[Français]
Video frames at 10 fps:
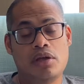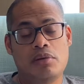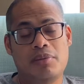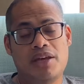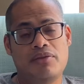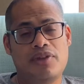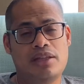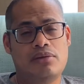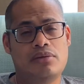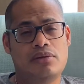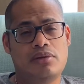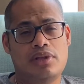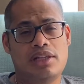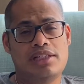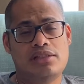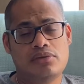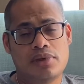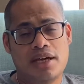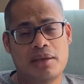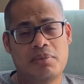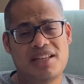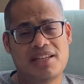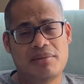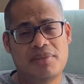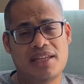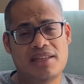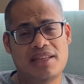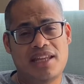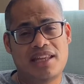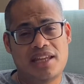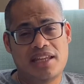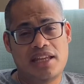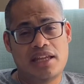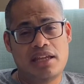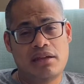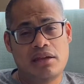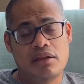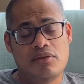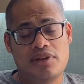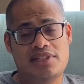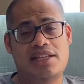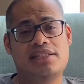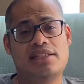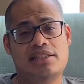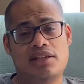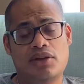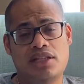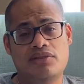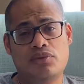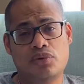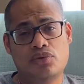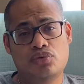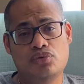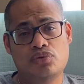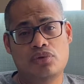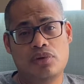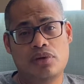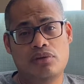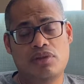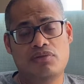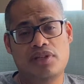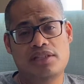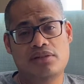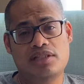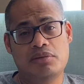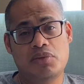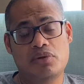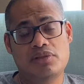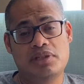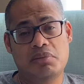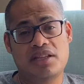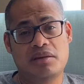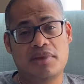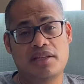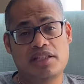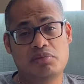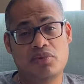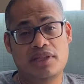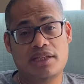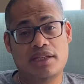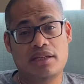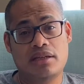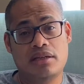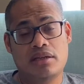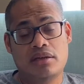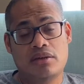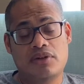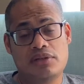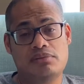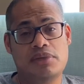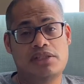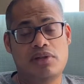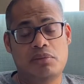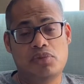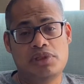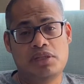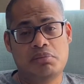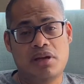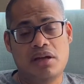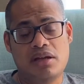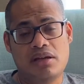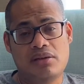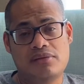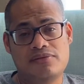Mais en fait, l'histoire est pas très bien détaillée. Enfin, c'est relativement court. Au niveau des sentiments, c'est pas très bien exploité. Enfin, personnellement, j'ai pas